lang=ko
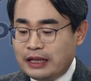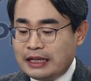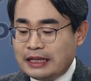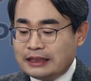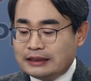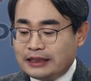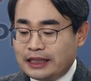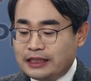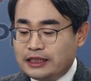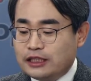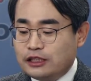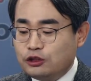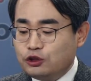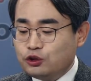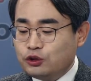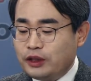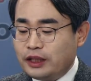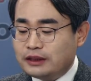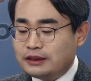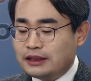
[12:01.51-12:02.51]
자,
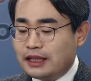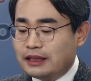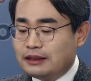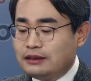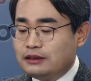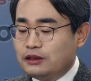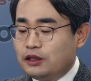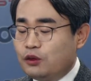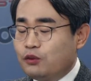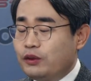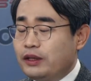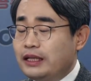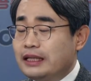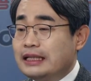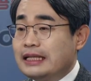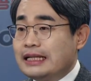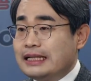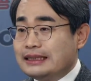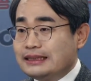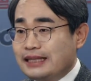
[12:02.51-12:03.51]
1주택자 같은 경우에는
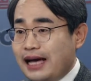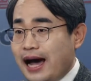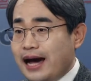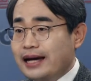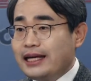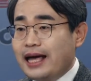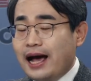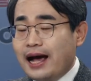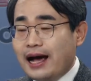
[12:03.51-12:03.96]
상향